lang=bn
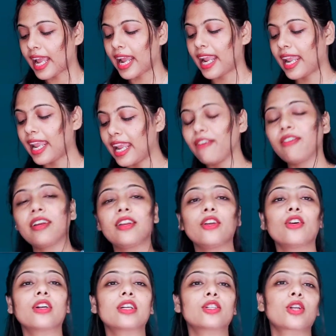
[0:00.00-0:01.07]
এই ভিডিওটার
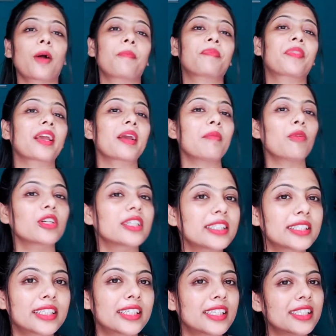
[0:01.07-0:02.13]
সব থেকে মজার
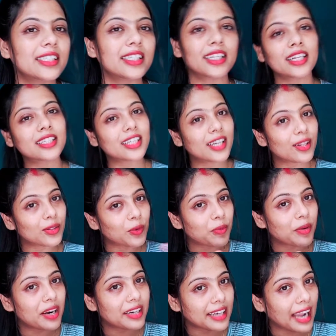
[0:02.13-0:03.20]
জিনিস যেটা সেটা তোমরা
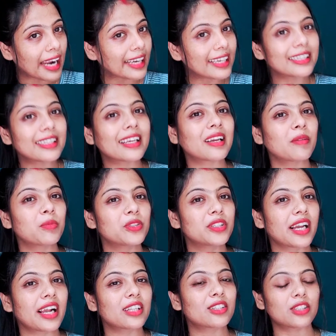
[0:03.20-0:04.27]
টাইটেল দেখে বুঝে
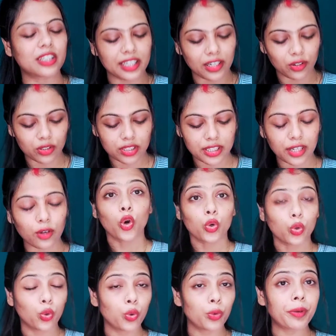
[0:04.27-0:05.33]
গেছো সেটা হচ্ছে
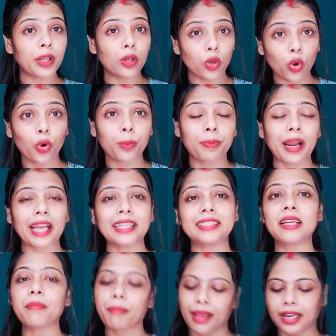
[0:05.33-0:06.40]
খুবই লো প্রাইসের
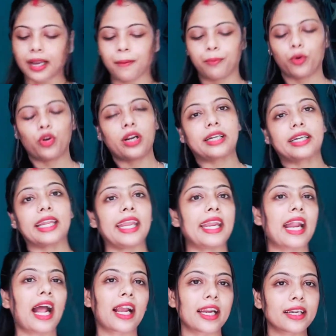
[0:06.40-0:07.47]
মেকআপ প্রোডাক্ট এর
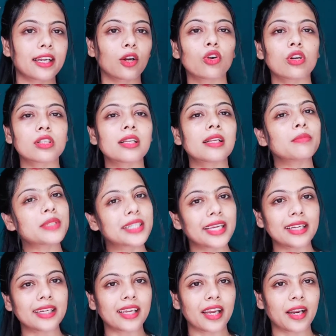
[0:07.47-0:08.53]
আগেরটা করেছিলাম স্কিন
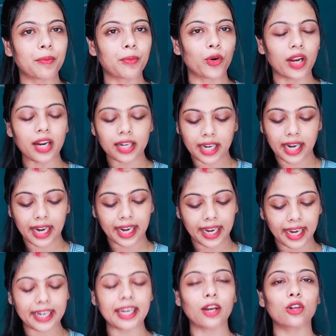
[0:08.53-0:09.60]
কেয়ার প্রোডাক্ট
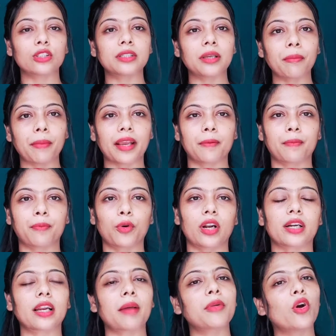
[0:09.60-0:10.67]
এটা হচ্ছে মেকআপ প্রোডাক্ট
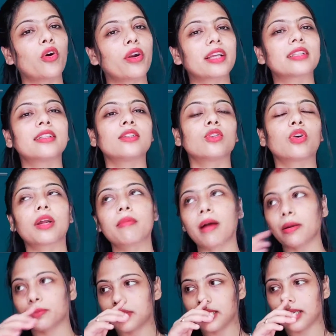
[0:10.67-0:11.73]
আমি অনেক দিন ধরে
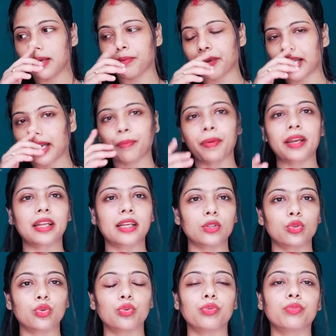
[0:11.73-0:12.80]
ভাবছিলাম মেকআপের
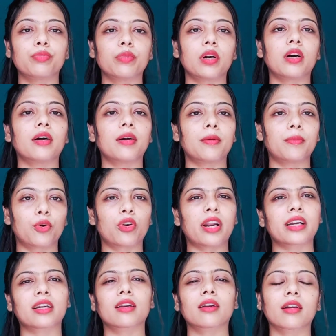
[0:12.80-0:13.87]
কিছু প্রোডাক্ট